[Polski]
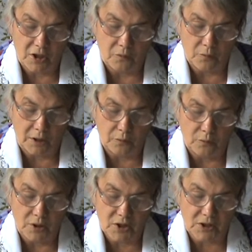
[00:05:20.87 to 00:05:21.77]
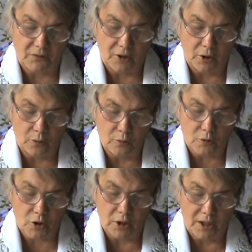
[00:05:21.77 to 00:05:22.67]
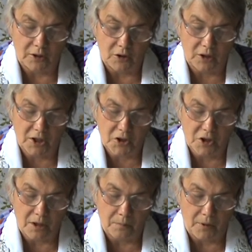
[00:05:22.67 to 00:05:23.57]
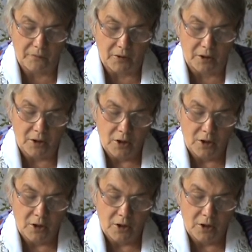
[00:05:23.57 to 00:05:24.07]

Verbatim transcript: nie uratuje swojej duszy, ani też nie powie,